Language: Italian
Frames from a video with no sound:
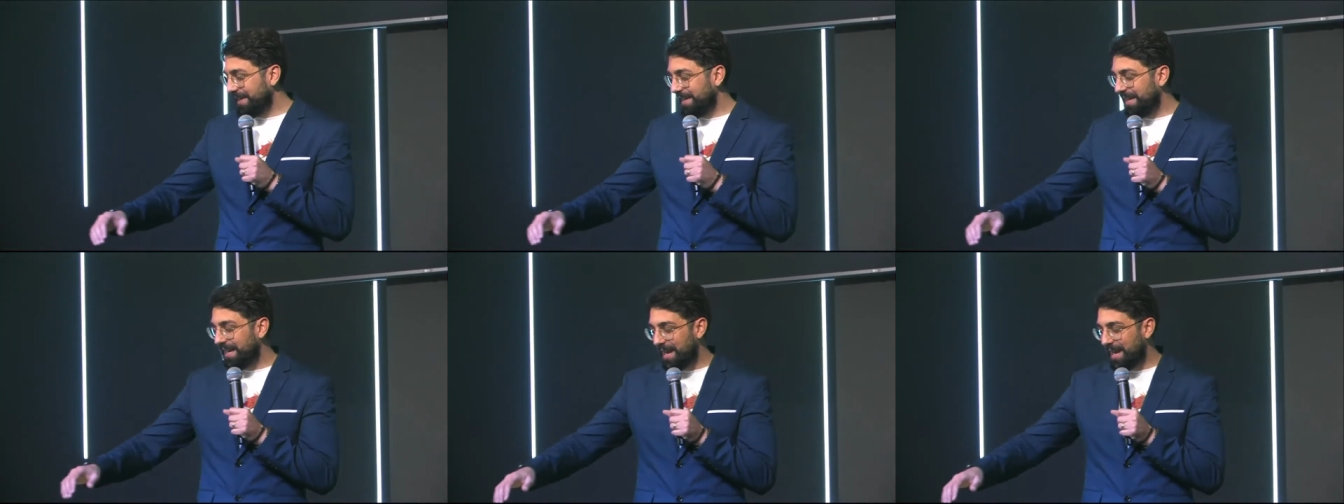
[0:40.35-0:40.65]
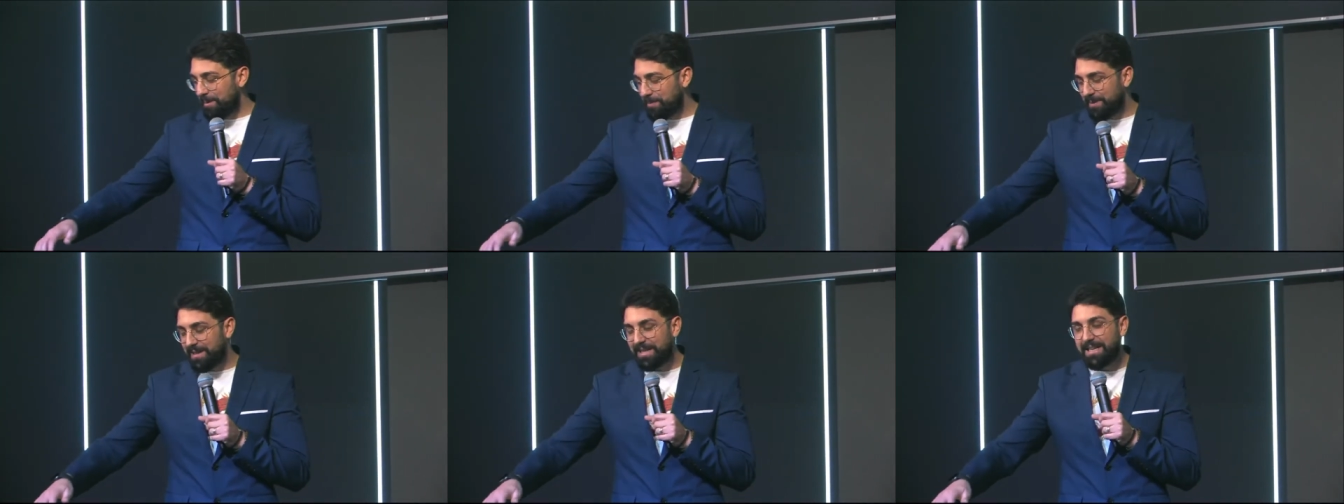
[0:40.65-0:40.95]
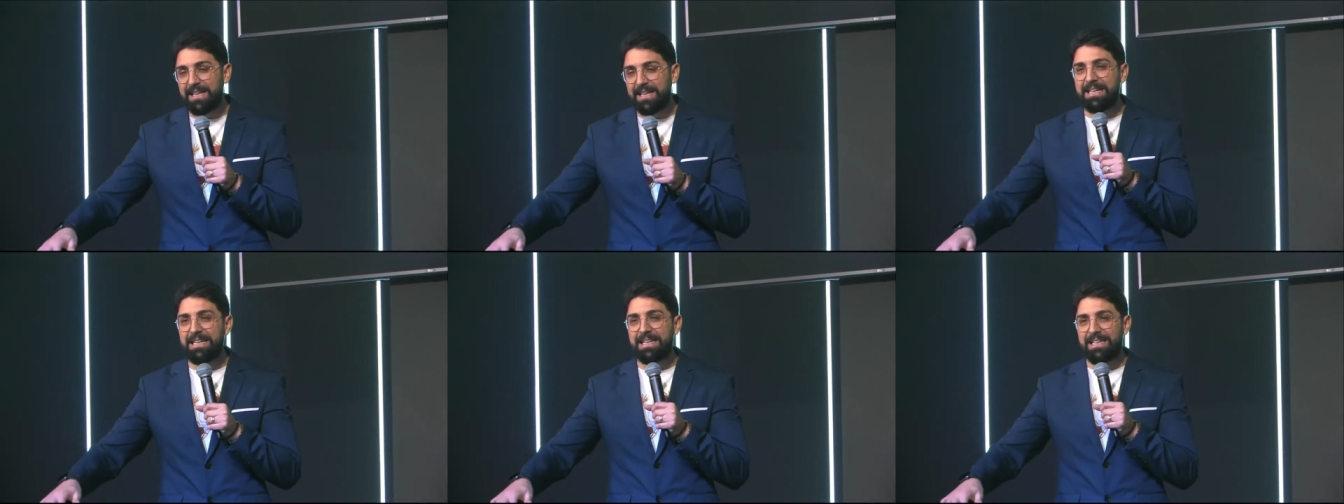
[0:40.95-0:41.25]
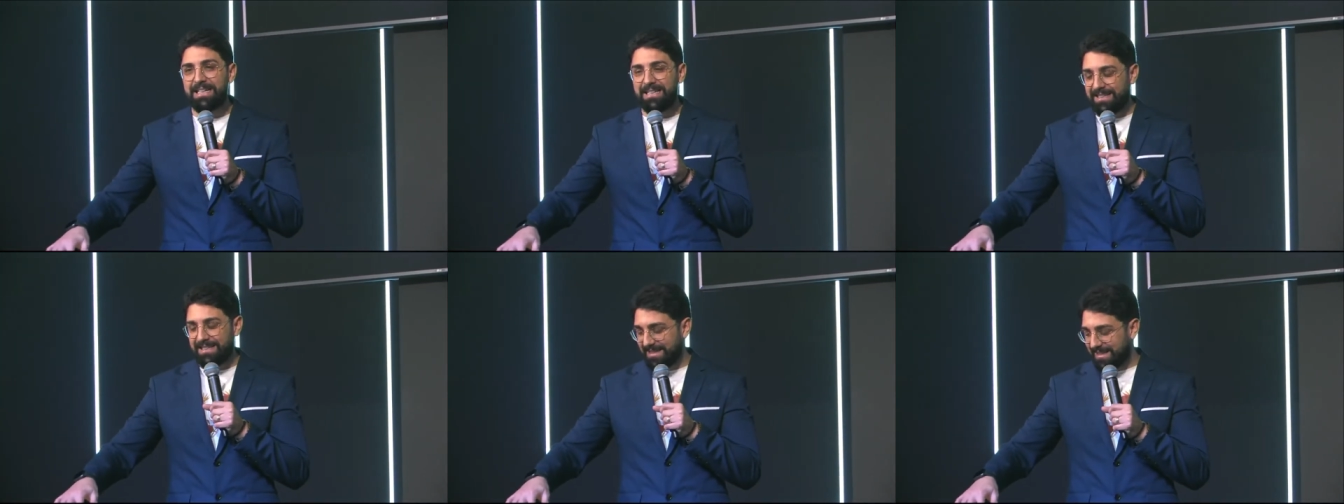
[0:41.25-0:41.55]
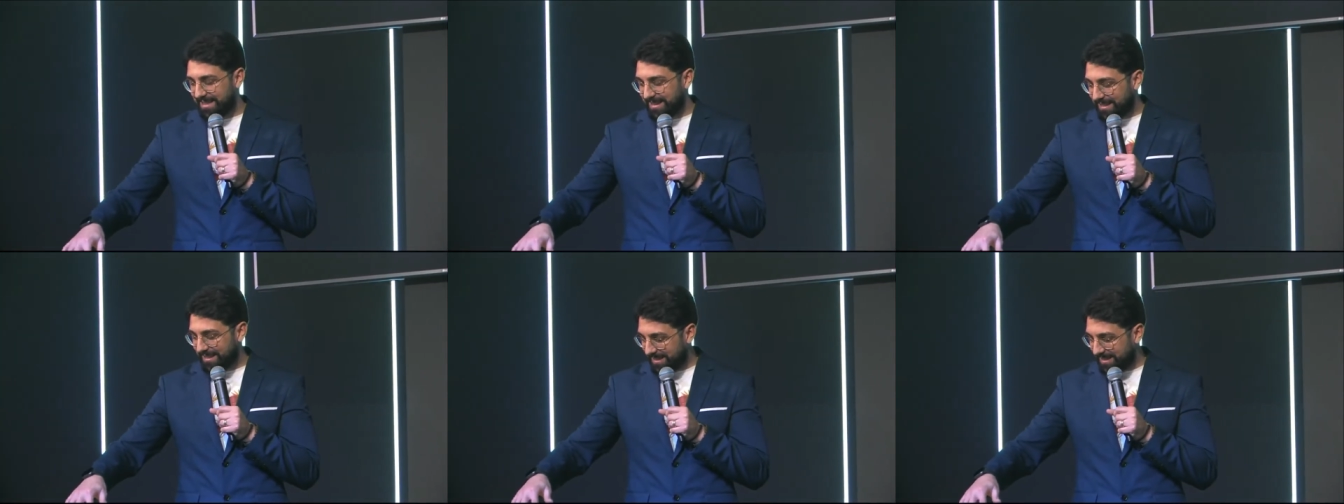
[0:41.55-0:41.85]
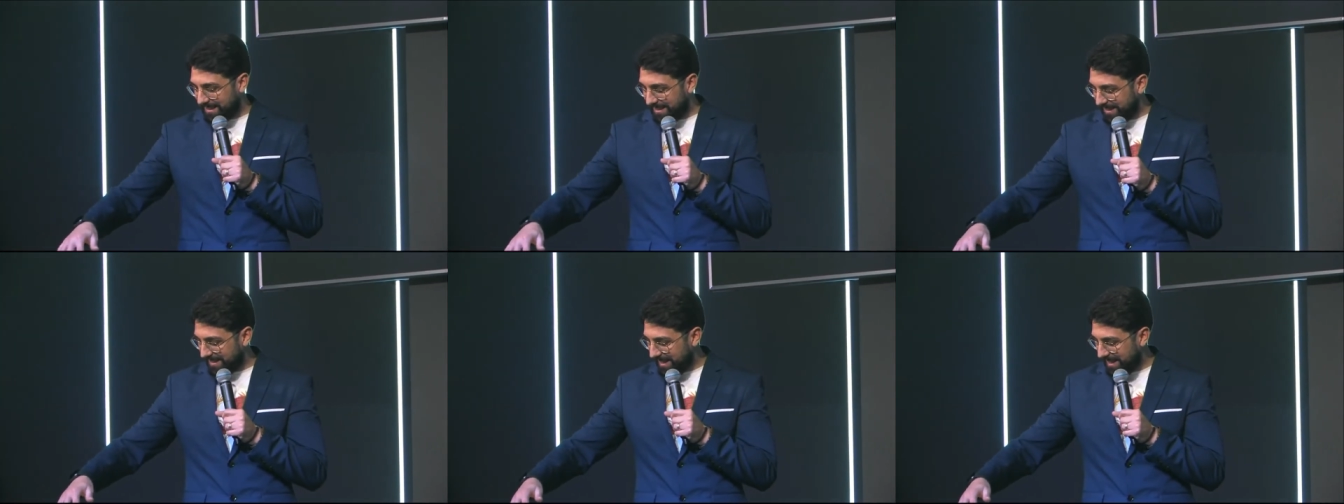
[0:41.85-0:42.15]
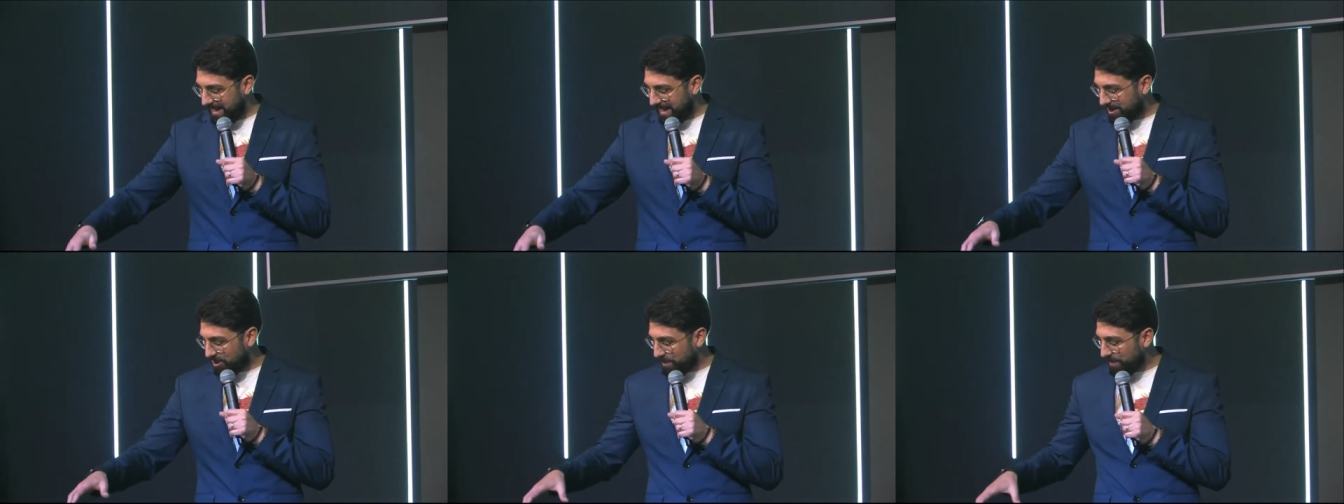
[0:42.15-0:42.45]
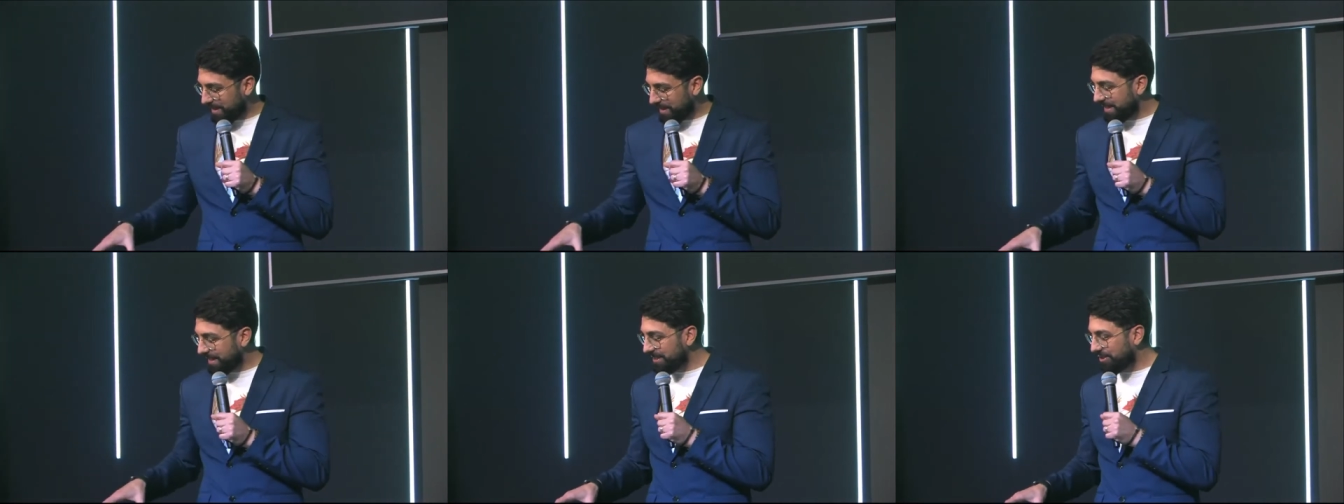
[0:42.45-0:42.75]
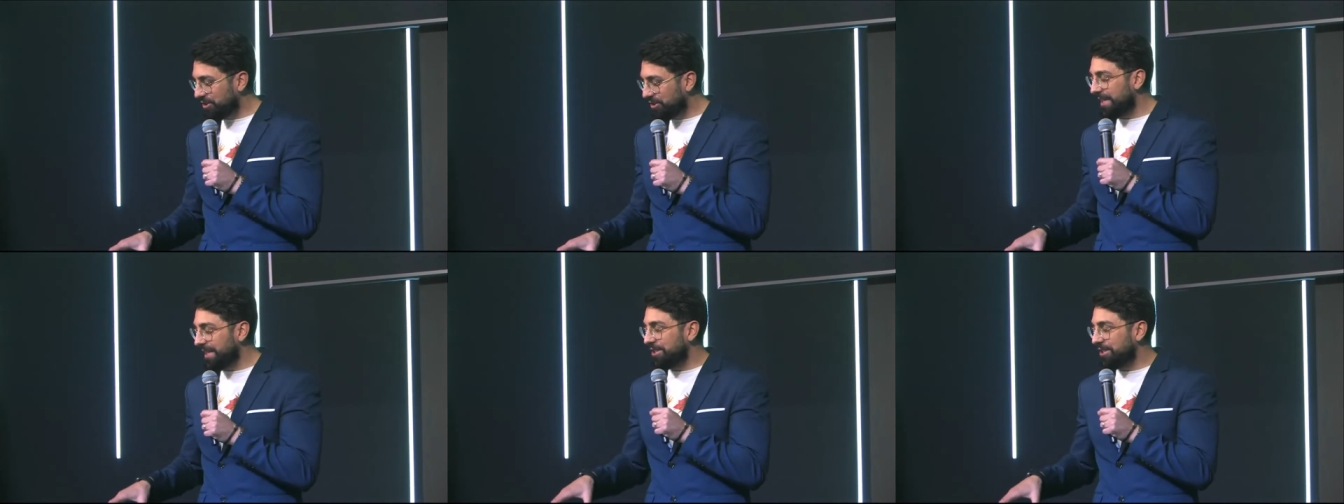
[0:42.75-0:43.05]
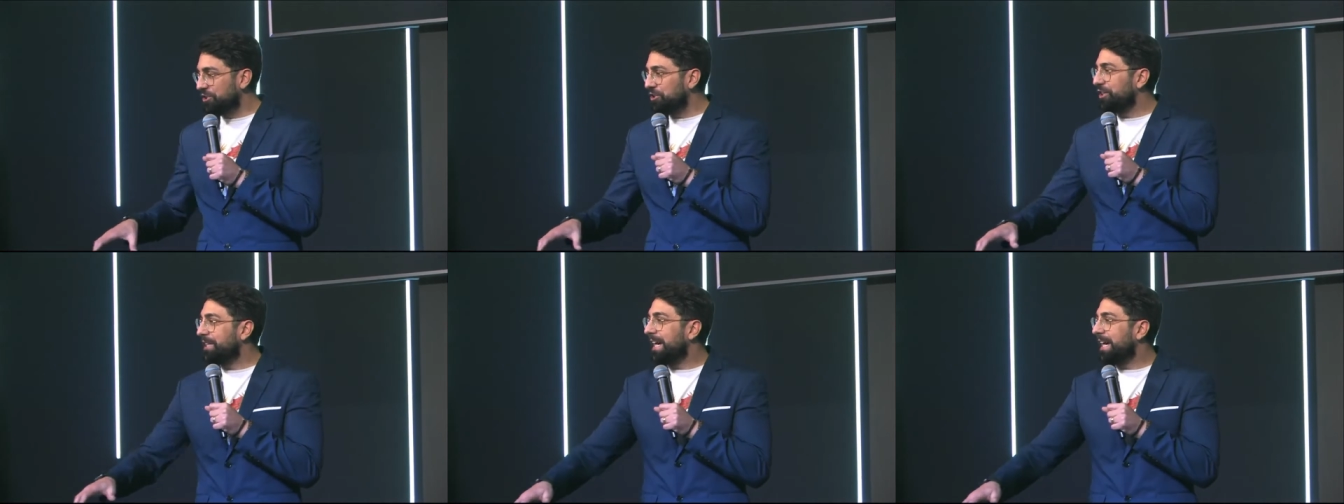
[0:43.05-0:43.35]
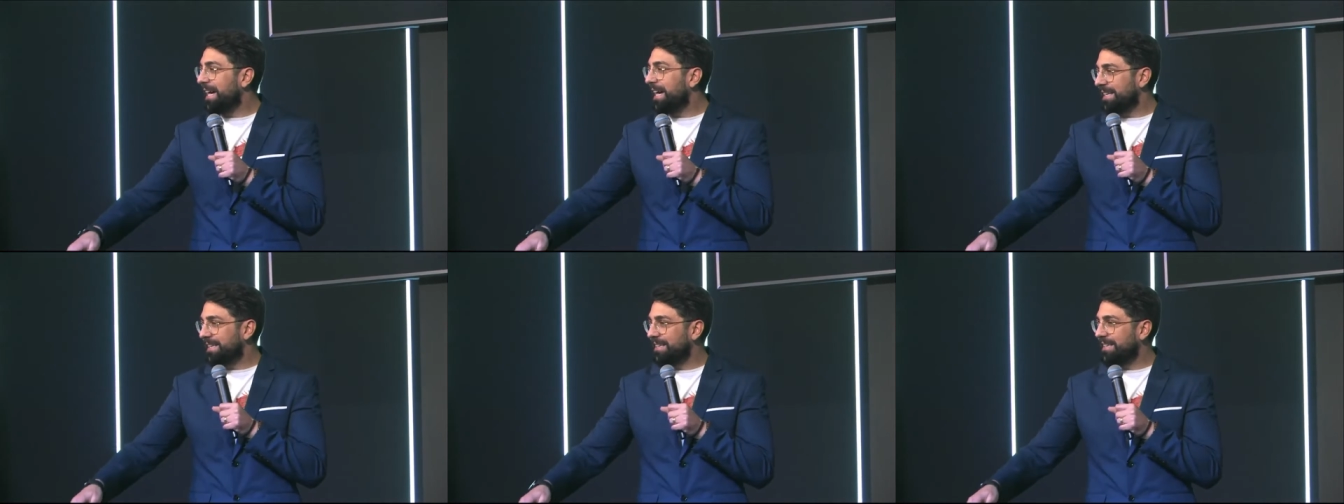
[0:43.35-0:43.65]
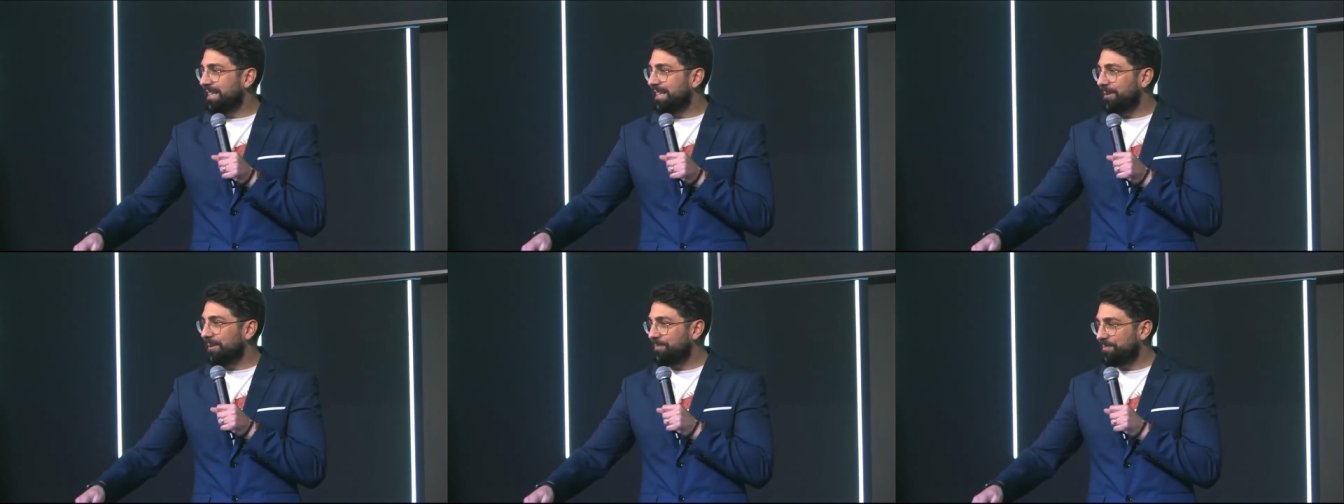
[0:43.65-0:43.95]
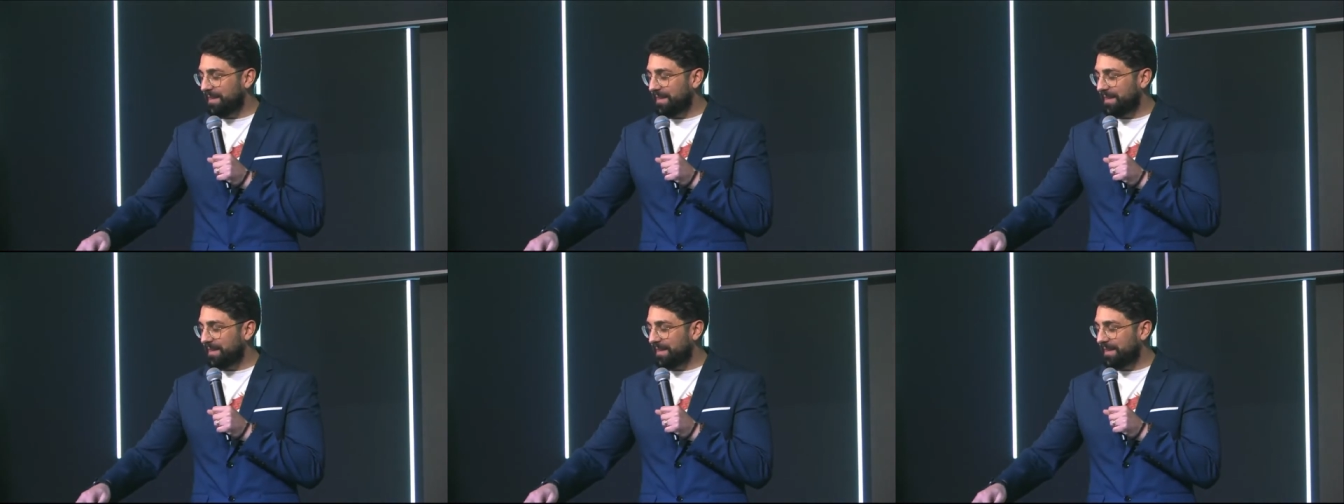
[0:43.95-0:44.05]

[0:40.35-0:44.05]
è perché, eh, ecco perché c'è il gigante.